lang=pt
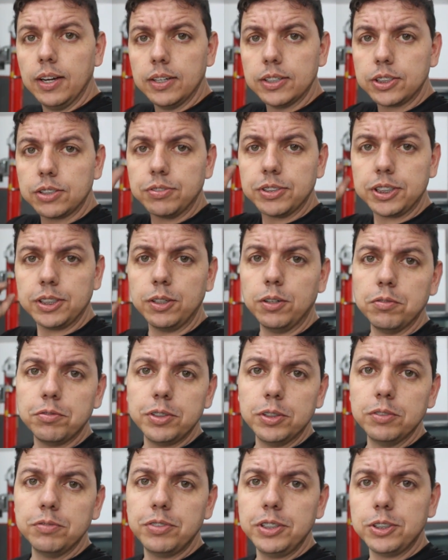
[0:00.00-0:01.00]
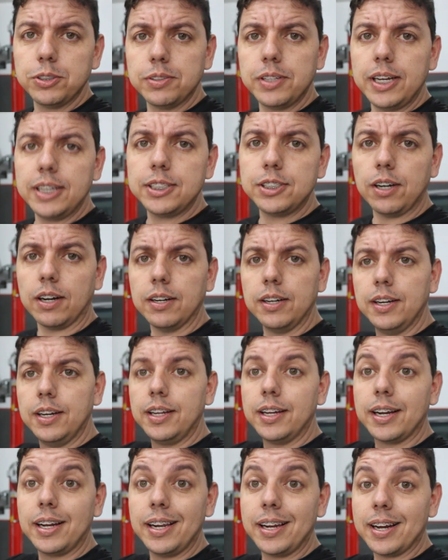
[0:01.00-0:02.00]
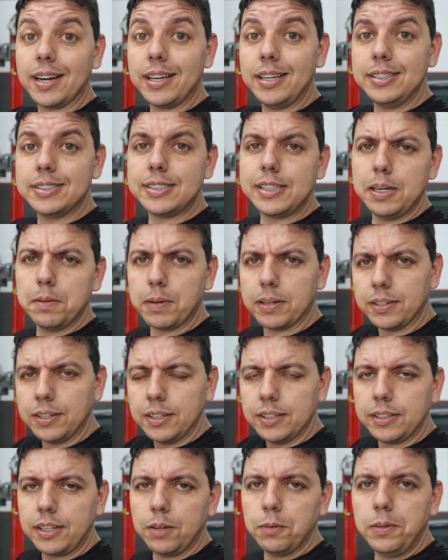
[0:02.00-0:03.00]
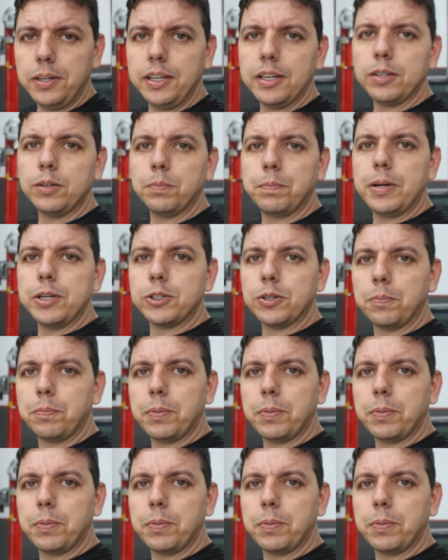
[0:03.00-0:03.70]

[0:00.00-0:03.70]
Se você não viu um vídeo desse, ó, clica aqui em cima, tem um link de um Peugeot